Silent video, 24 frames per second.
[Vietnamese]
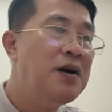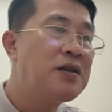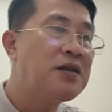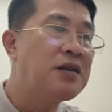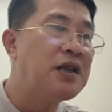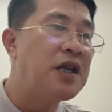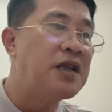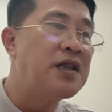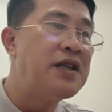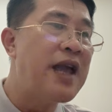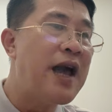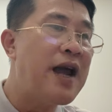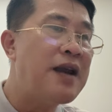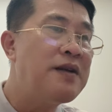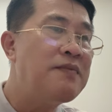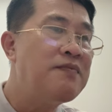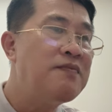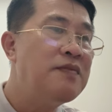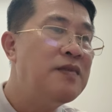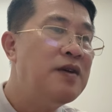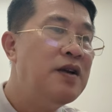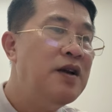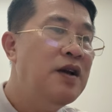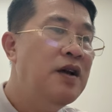Tịch nhan,
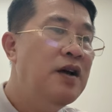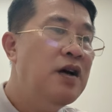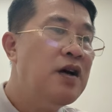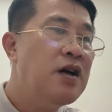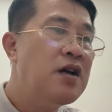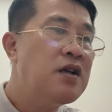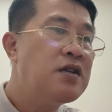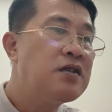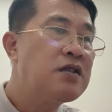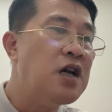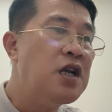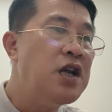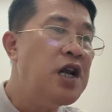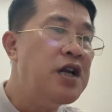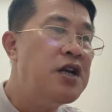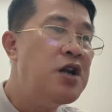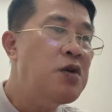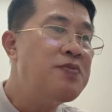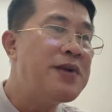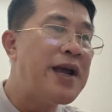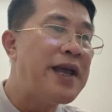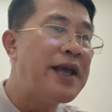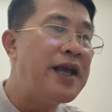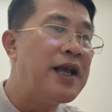sở đình
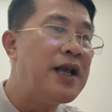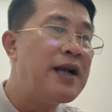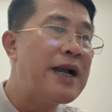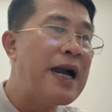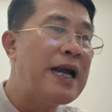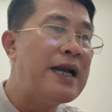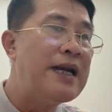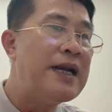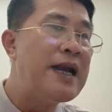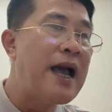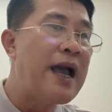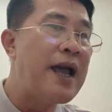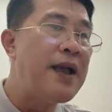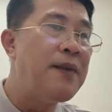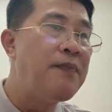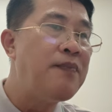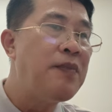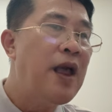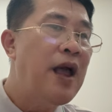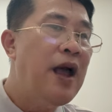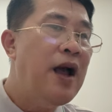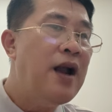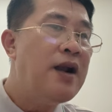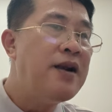lúc này ngăn lại,
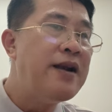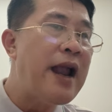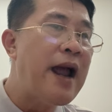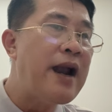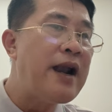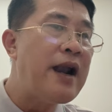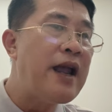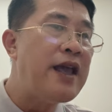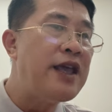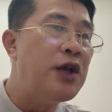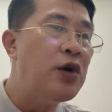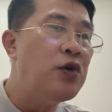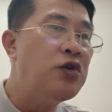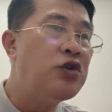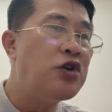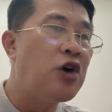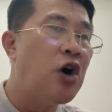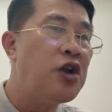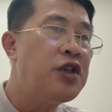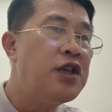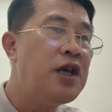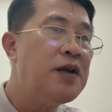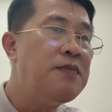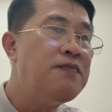nàng là hiểu
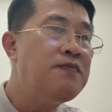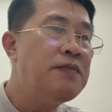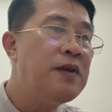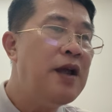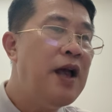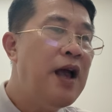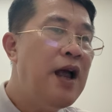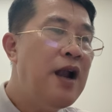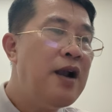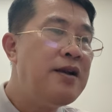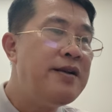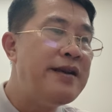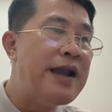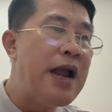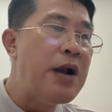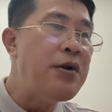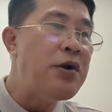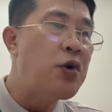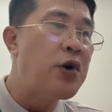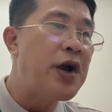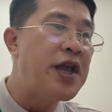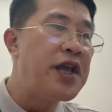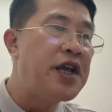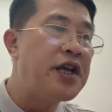rõ nhất, nã
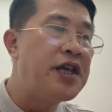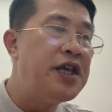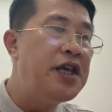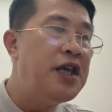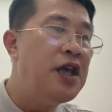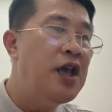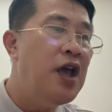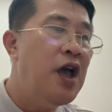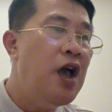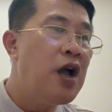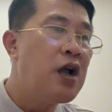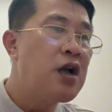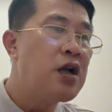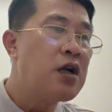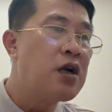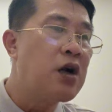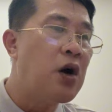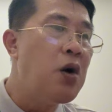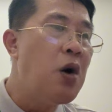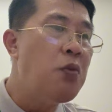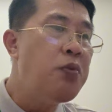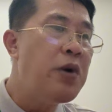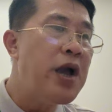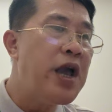đầu gầy kia
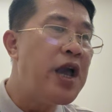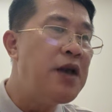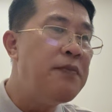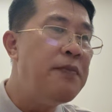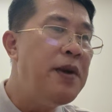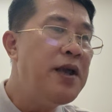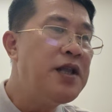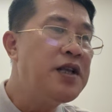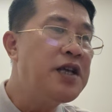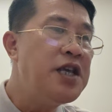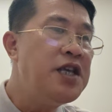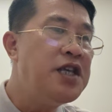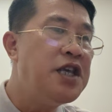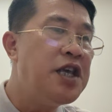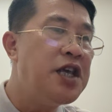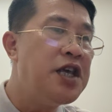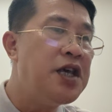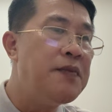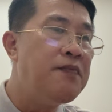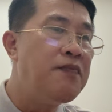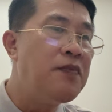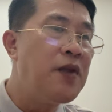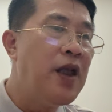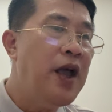cũng không hề biết cái gì
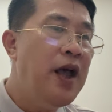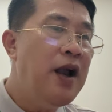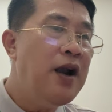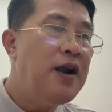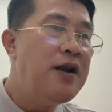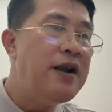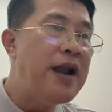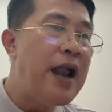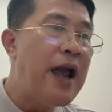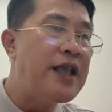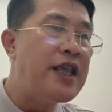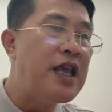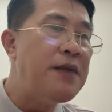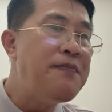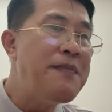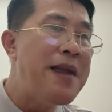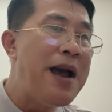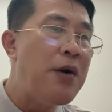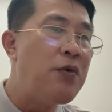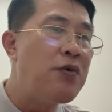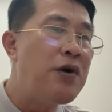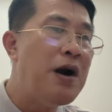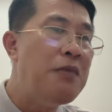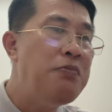là Diệp
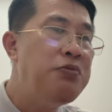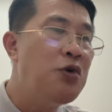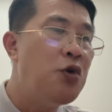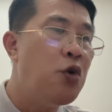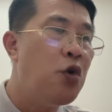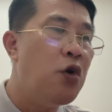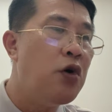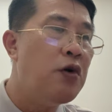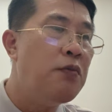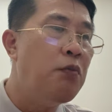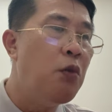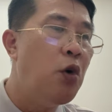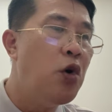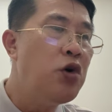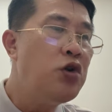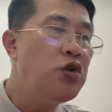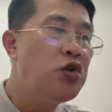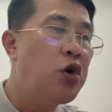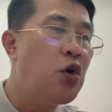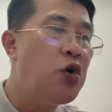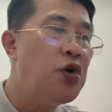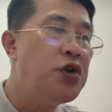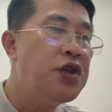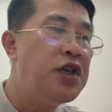nào ngâm cuồng muốn
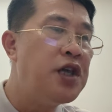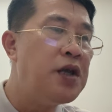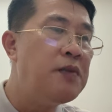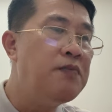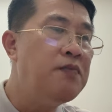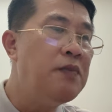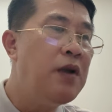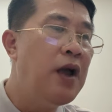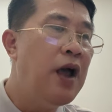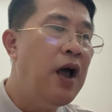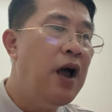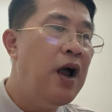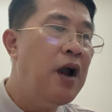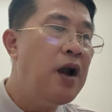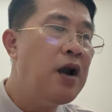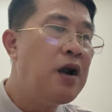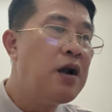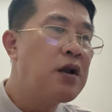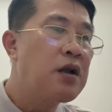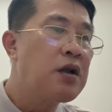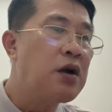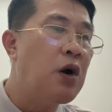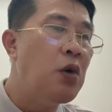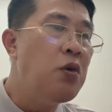thôi diễn.
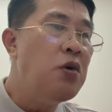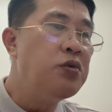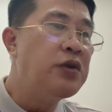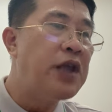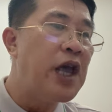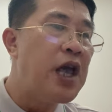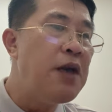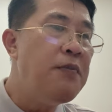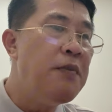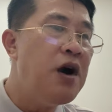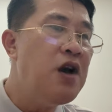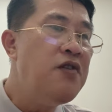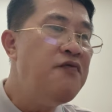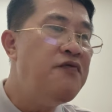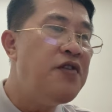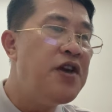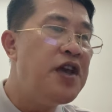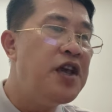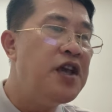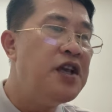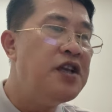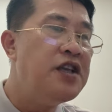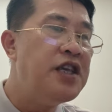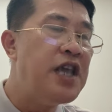Cũng không thể bởi
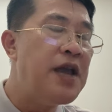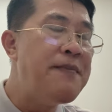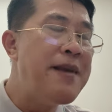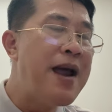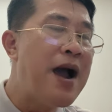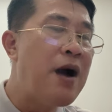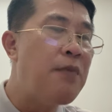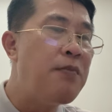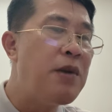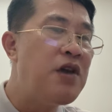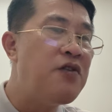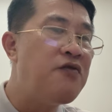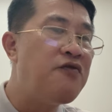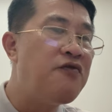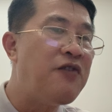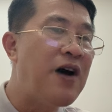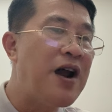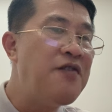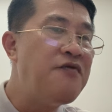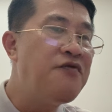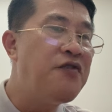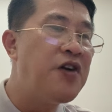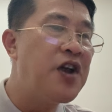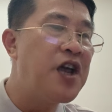vì Diệp nào bị
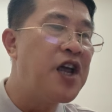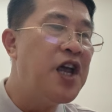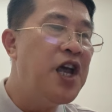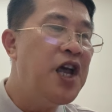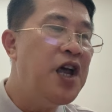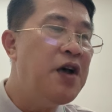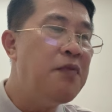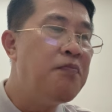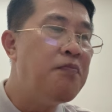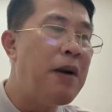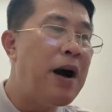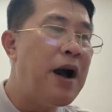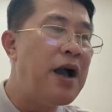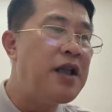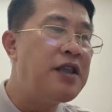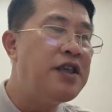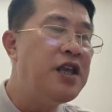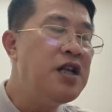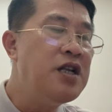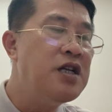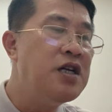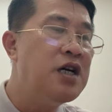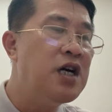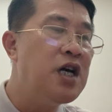phản phệ mà
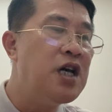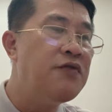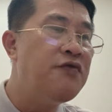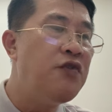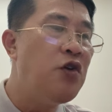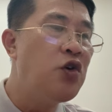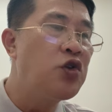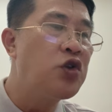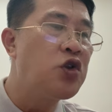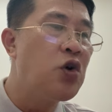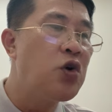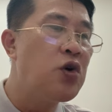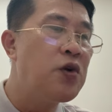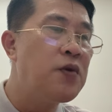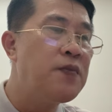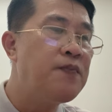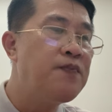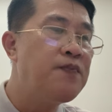giết người vô tội.